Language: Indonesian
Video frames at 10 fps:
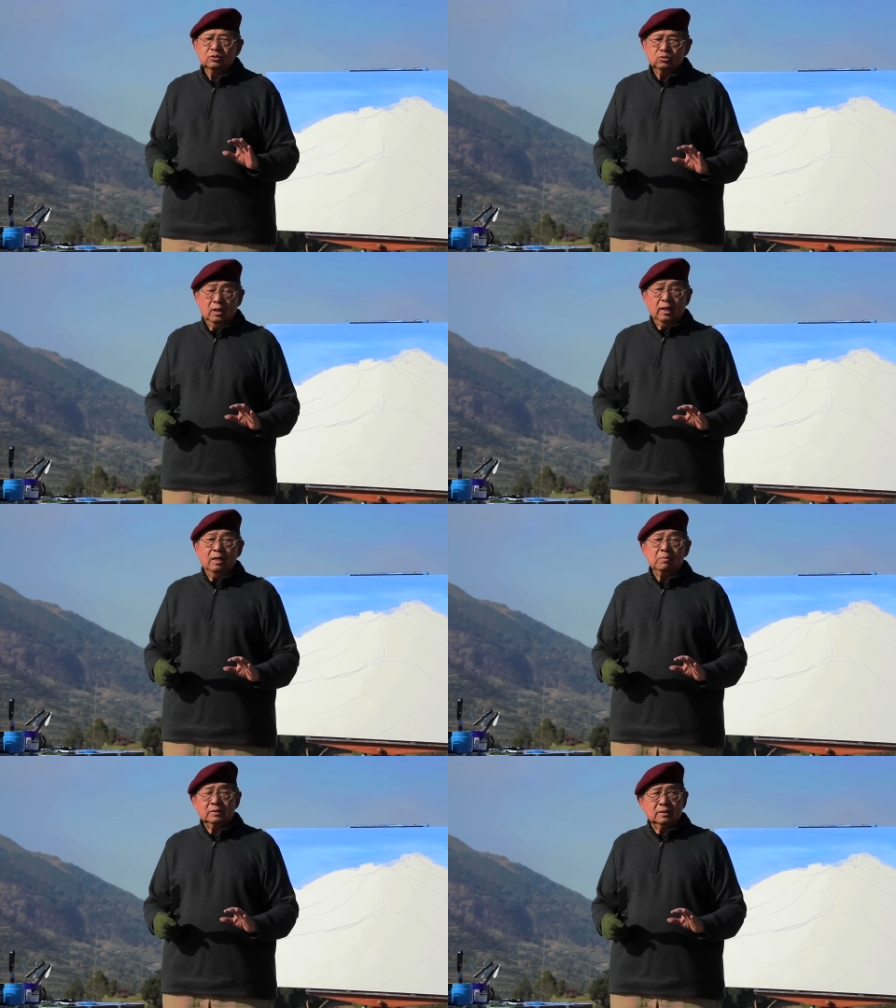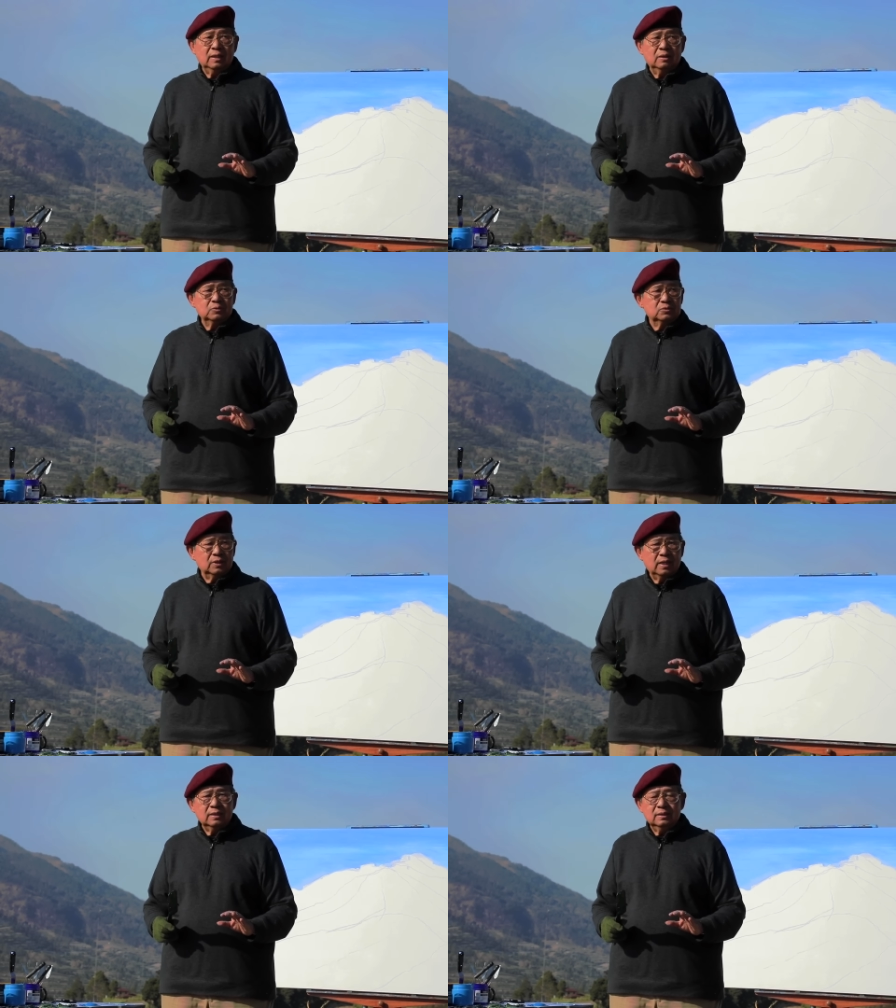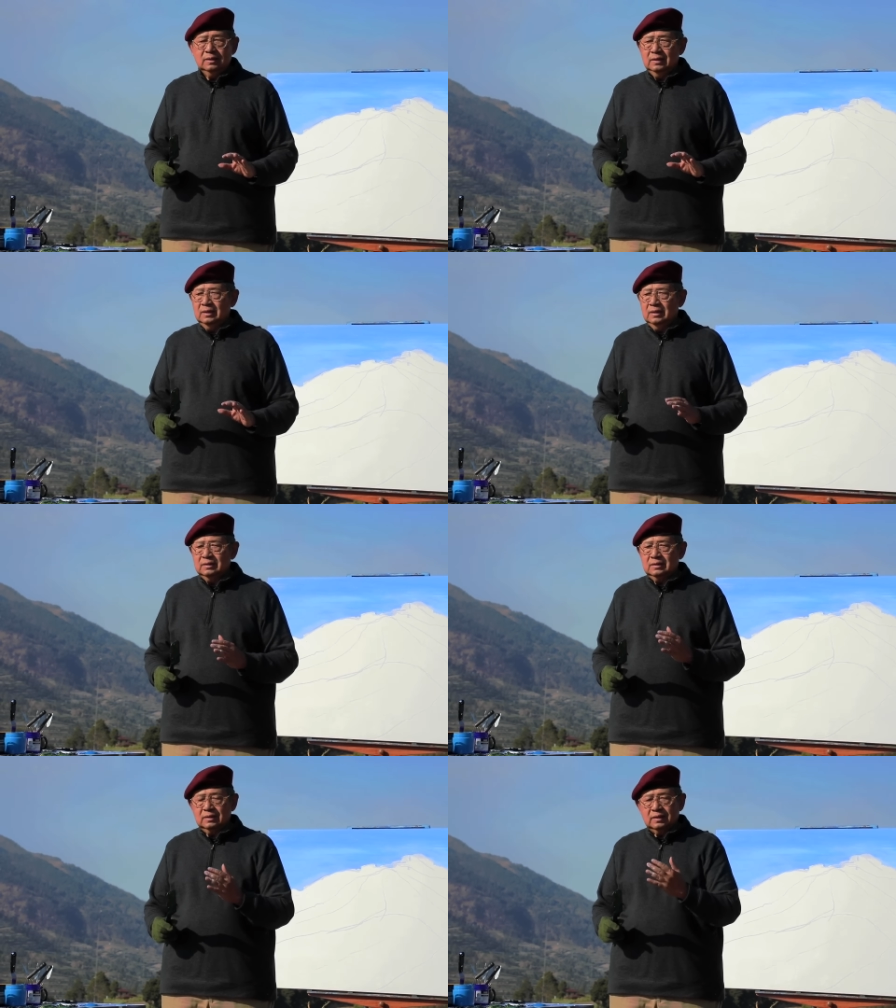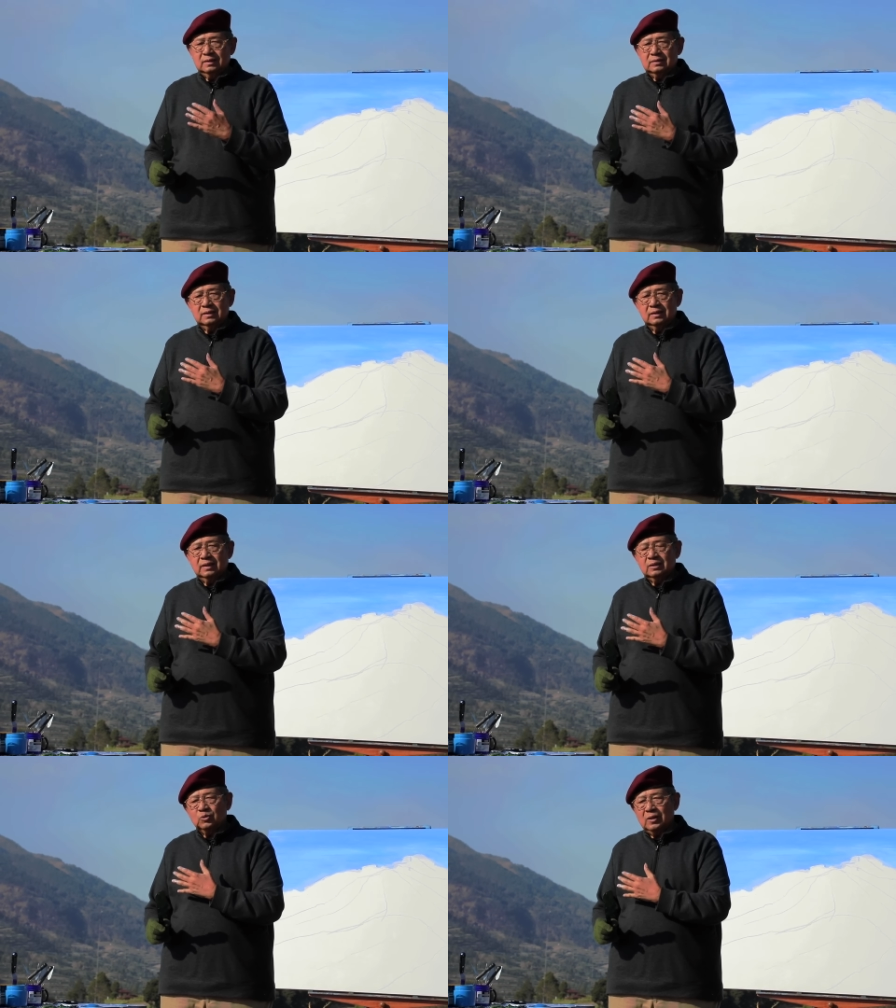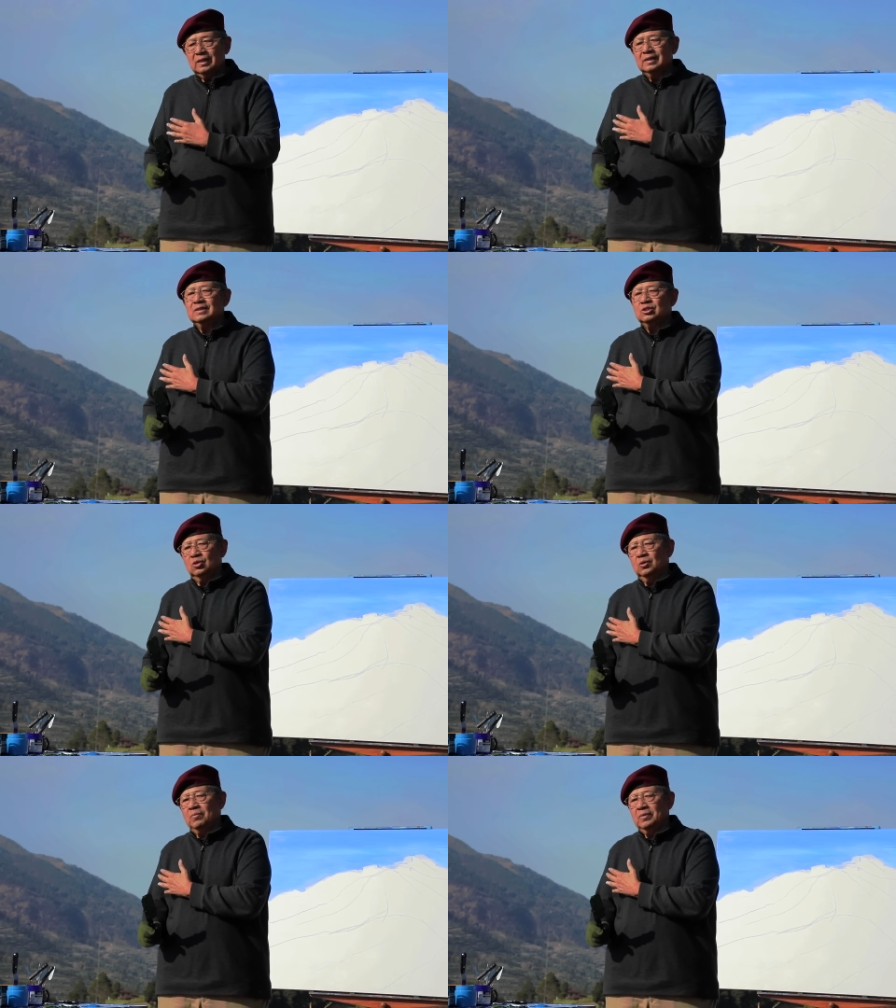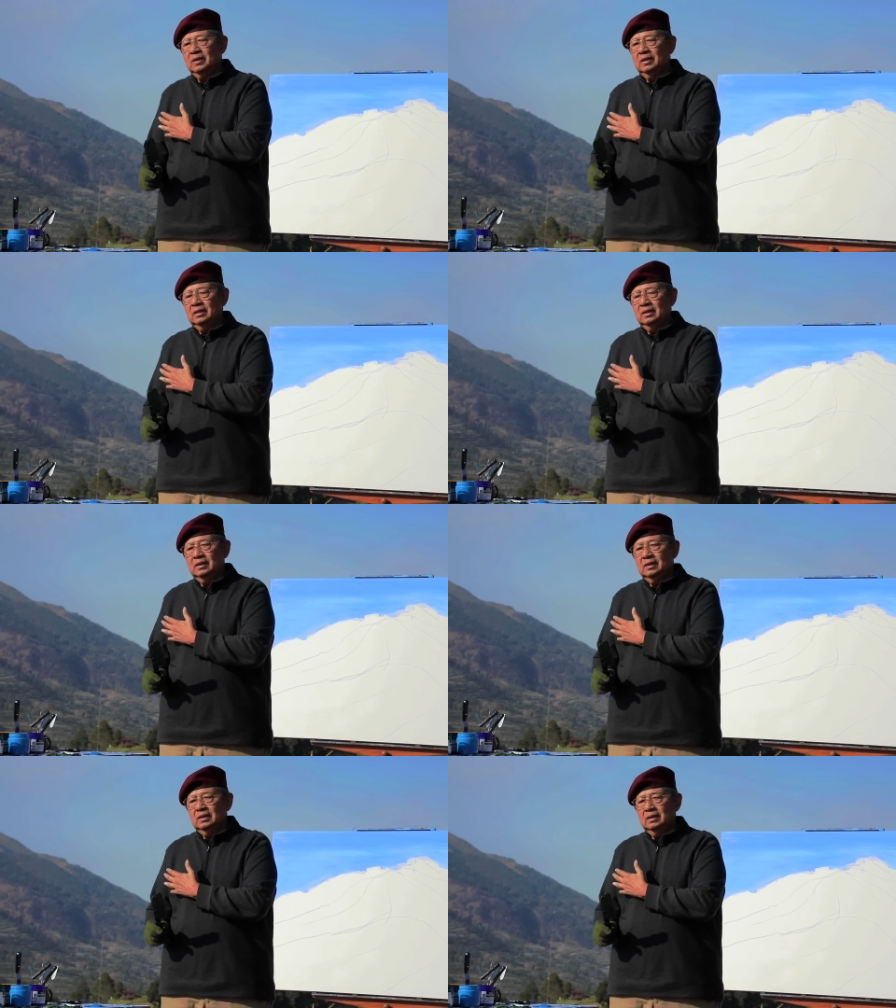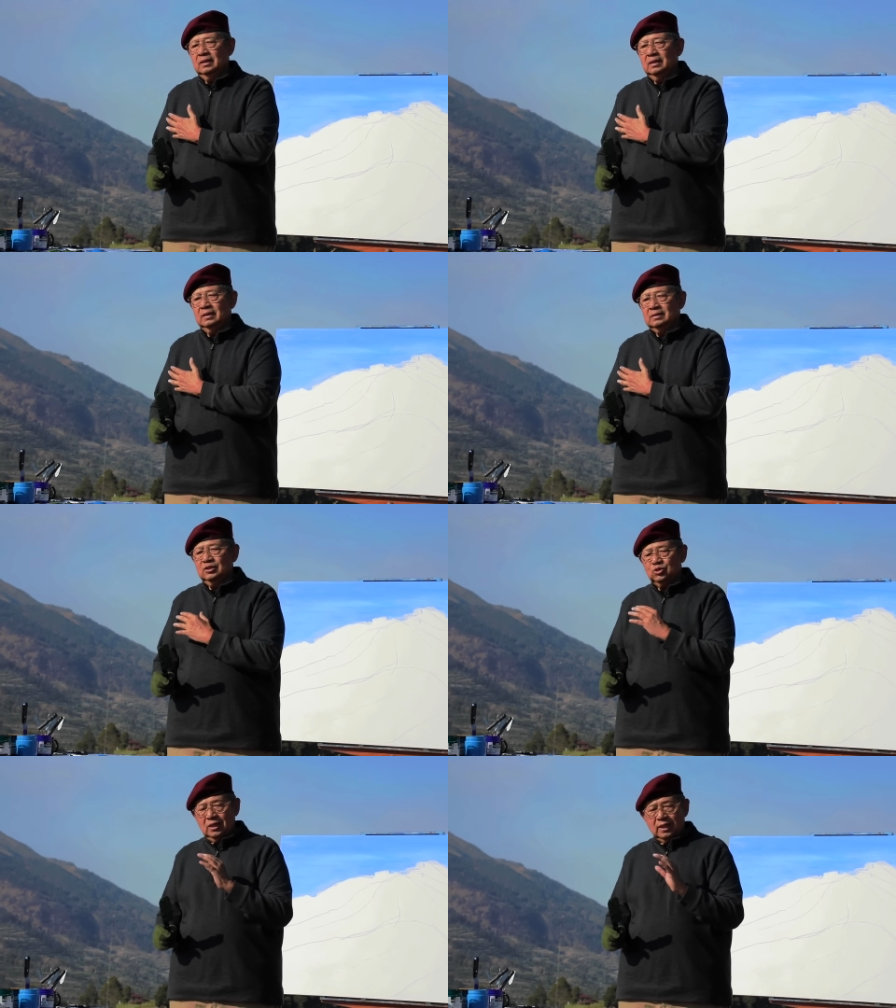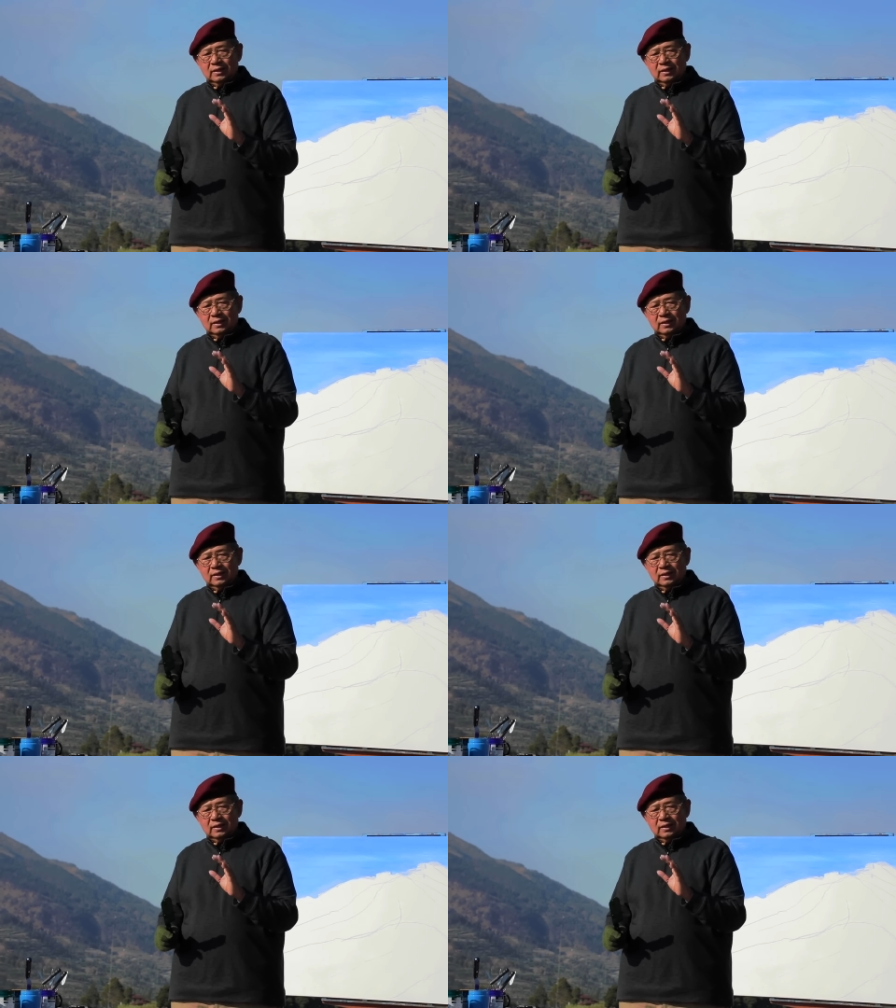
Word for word: sudah lama tidak hujan, sedikit, sedikit kurang hijau. Saya sudah